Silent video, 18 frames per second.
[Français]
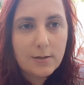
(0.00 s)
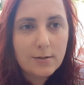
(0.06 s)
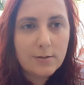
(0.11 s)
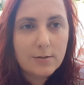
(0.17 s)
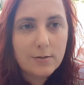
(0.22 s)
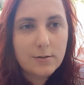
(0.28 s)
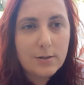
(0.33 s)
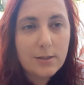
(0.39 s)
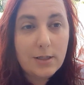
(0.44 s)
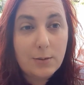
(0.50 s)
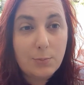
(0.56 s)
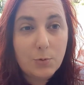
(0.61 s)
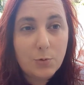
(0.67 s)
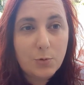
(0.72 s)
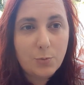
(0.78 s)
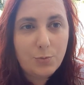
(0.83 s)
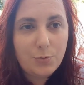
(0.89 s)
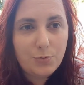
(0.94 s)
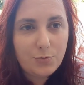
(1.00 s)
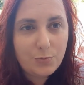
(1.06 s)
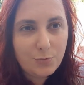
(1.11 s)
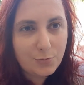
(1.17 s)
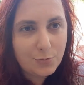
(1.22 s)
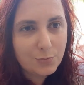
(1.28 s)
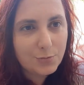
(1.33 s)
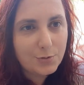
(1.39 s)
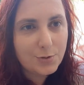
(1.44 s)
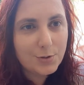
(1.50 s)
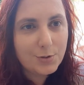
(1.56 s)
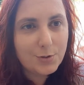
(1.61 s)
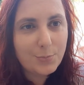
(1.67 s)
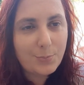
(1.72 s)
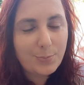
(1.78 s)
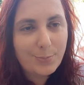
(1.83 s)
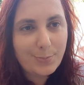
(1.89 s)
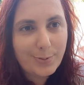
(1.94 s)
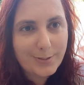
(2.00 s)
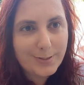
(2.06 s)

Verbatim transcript: Euh, il est beaucoup plus fougueux,